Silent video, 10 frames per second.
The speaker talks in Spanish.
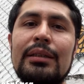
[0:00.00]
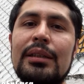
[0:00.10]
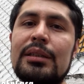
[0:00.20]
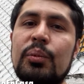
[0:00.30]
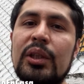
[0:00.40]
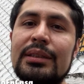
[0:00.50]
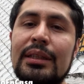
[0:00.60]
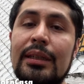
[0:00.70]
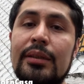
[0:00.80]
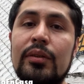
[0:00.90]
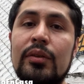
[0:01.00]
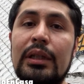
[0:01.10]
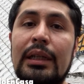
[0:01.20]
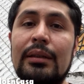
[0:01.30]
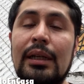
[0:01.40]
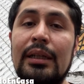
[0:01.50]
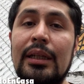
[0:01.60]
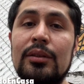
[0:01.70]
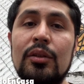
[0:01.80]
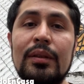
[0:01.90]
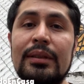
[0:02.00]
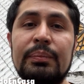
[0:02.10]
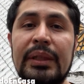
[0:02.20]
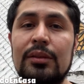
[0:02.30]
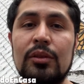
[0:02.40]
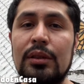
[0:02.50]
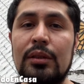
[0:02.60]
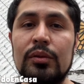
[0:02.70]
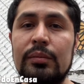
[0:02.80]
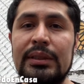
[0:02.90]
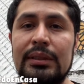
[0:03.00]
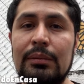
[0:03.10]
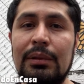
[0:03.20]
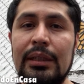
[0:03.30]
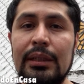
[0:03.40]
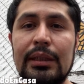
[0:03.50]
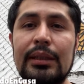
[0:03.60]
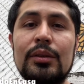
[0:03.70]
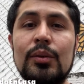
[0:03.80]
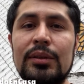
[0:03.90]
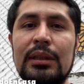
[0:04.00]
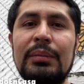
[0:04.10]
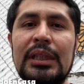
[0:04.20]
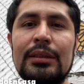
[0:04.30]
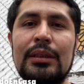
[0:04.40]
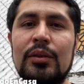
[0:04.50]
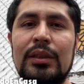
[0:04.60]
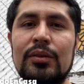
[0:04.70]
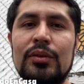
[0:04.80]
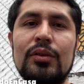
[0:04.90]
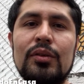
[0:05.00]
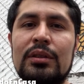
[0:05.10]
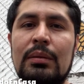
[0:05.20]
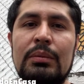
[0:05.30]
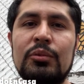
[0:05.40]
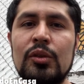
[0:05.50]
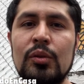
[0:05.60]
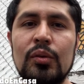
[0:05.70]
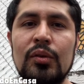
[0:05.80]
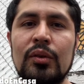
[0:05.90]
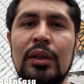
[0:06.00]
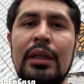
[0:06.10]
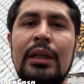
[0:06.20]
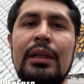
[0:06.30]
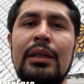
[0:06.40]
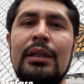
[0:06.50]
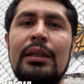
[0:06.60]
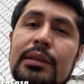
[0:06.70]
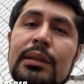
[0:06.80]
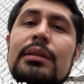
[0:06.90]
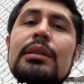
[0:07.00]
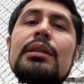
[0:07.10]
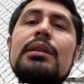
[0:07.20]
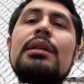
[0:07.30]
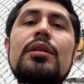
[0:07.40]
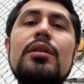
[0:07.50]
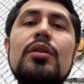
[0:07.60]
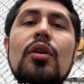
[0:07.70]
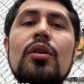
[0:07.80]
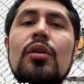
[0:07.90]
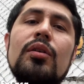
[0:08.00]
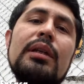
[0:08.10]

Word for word: Después de eso entraría todo el espectro de luz visible, que es justamente lo que nosotros llamamos luz, es decir, todo lo